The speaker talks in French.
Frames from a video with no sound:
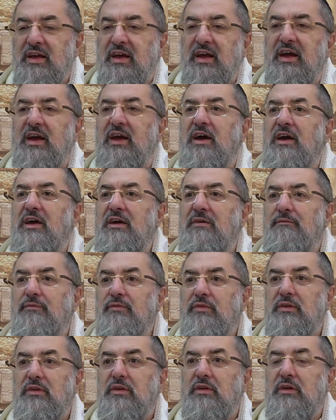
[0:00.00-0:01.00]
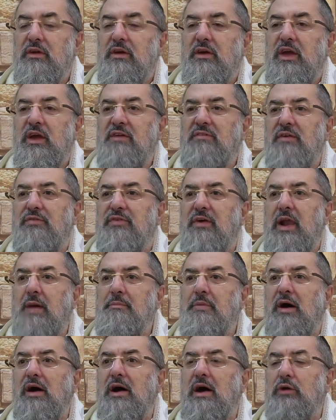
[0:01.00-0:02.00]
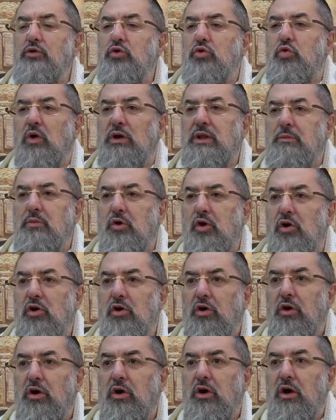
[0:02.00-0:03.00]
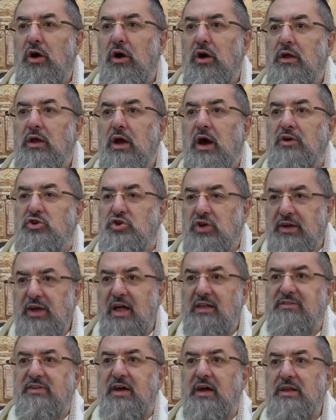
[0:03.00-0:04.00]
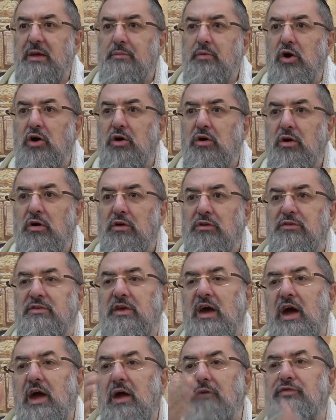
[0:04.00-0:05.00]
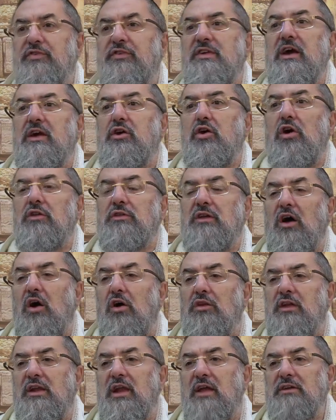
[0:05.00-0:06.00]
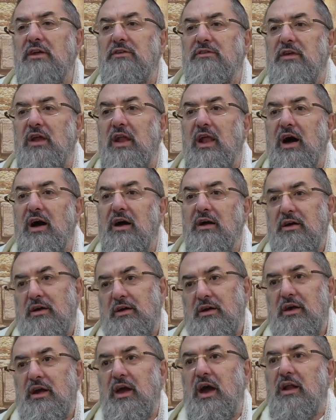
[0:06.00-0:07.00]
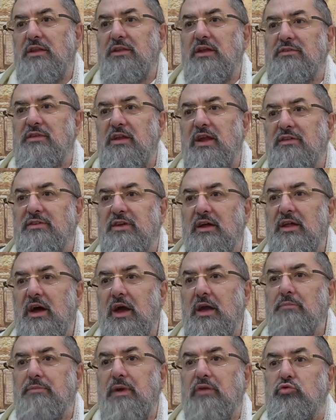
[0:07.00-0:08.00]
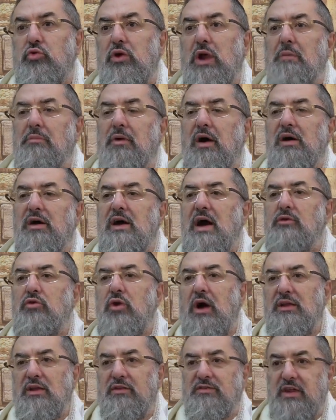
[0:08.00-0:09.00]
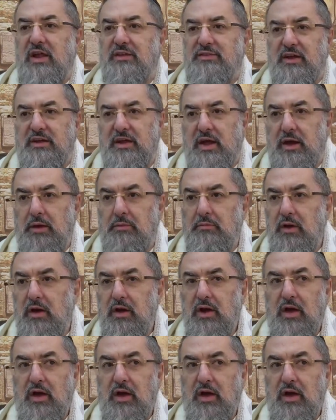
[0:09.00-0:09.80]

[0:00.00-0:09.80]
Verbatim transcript: et il va faire la bracha de quoi d'abord Asher Yatzar d'abord C'est un hefsek entre, entre la Netila et Al Netilat Yadaim, parce que la bracha de Al Netilat Yadaim,